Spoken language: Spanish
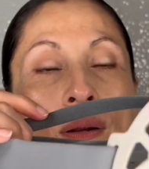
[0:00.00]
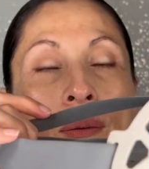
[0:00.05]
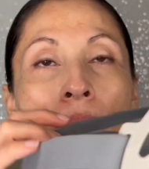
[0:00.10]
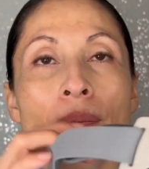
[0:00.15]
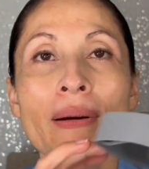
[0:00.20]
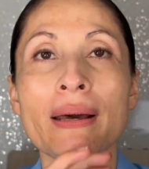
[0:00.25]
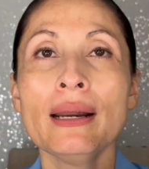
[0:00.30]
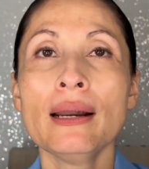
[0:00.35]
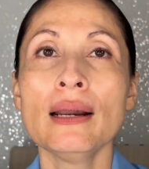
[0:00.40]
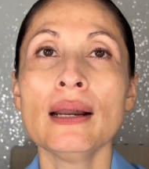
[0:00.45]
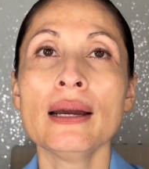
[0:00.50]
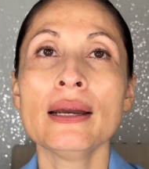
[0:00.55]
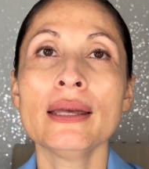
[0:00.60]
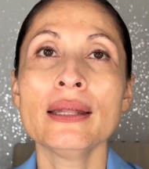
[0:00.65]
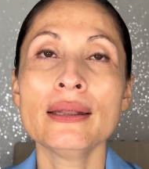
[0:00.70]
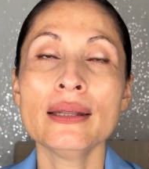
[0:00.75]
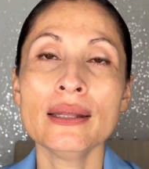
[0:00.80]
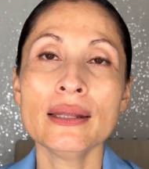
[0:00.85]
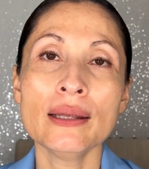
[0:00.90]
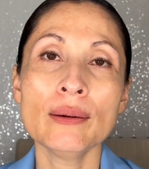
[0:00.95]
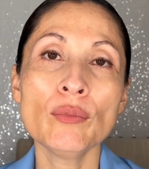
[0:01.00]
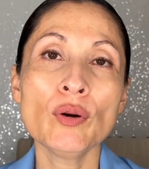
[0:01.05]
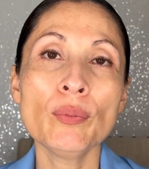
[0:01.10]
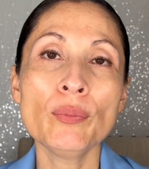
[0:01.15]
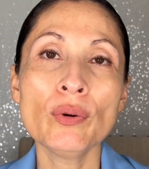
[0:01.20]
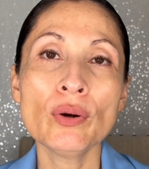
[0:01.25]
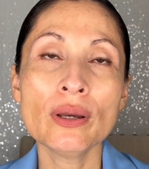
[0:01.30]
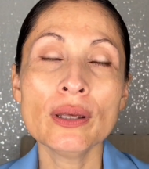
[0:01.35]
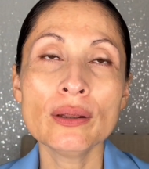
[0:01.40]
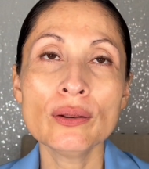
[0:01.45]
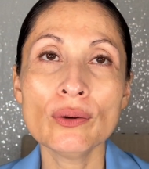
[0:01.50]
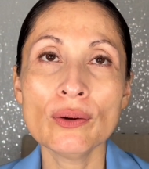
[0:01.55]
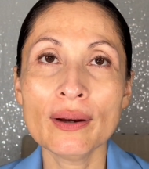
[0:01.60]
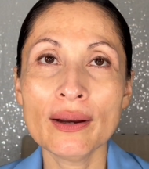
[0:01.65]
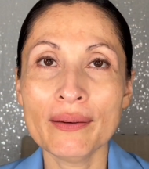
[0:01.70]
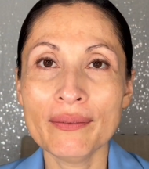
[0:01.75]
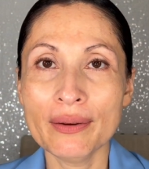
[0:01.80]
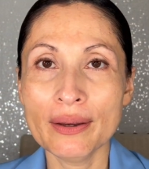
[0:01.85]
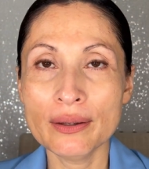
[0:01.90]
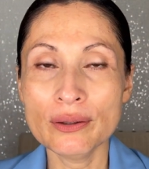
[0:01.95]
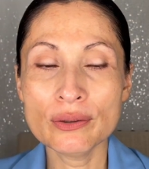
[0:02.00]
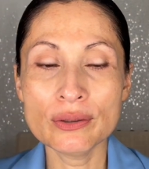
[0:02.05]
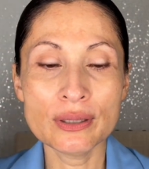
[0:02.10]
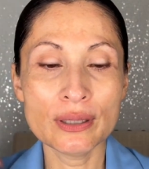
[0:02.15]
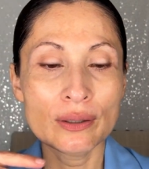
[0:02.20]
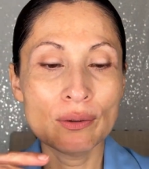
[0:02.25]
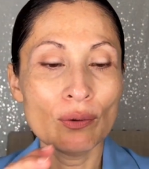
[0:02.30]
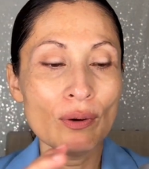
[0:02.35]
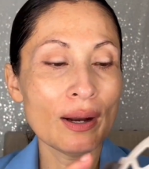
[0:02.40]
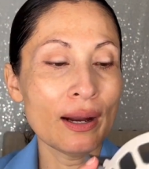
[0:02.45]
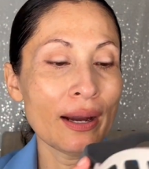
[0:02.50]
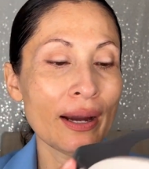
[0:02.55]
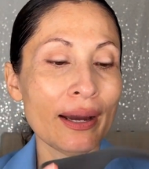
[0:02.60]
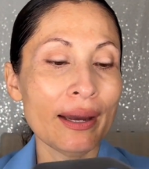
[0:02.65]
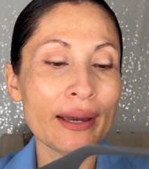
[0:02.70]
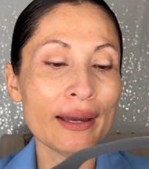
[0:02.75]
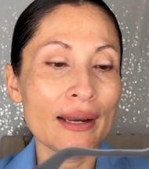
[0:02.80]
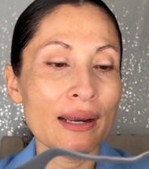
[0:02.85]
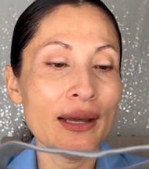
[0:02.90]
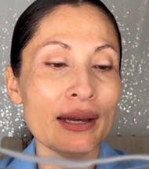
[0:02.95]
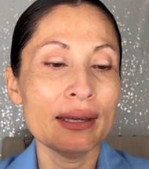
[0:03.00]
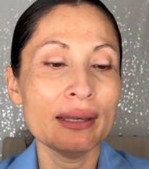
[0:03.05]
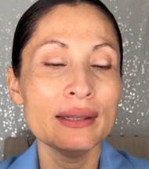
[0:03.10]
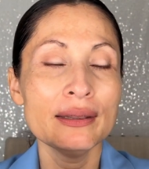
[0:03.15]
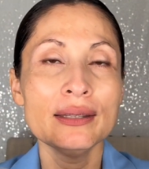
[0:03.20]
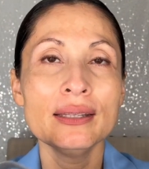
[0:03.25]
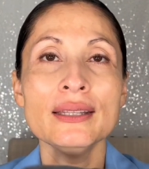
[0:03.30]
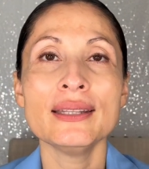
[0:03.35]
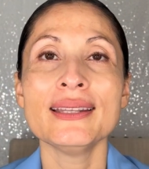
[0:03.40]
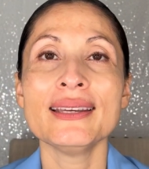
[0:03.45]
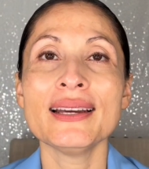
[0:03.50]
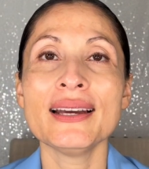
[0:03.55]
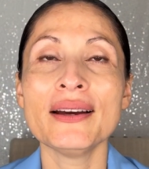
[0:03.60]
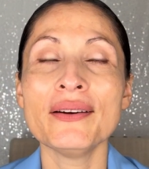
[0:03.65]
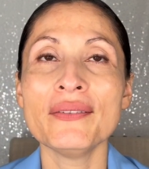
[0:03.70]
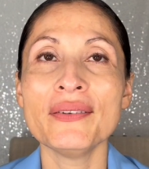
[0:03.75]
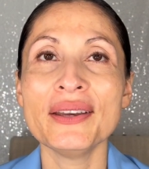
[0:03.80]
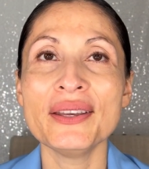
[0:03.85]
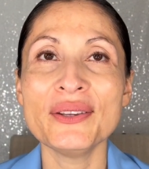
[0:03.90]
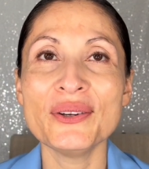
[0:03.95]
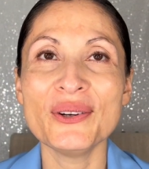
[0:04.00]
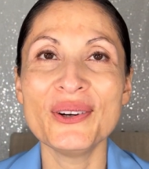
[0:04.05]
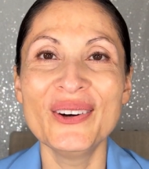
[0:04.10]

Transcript: para las que tenemos poquito cabello se nos cae, las que tienen cabello,